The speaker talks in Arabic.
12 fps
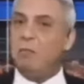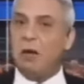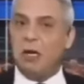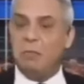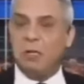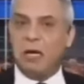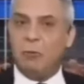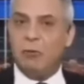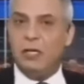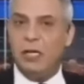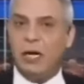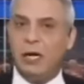في المغرب
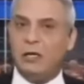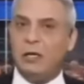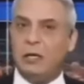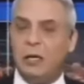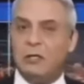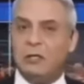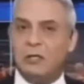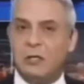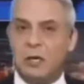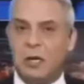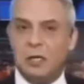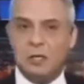متعودين على تلك
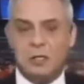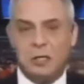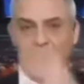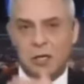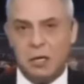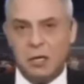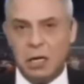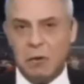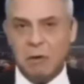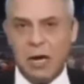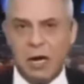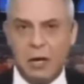الانتصارات
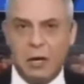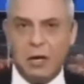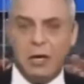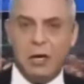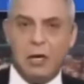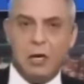نوال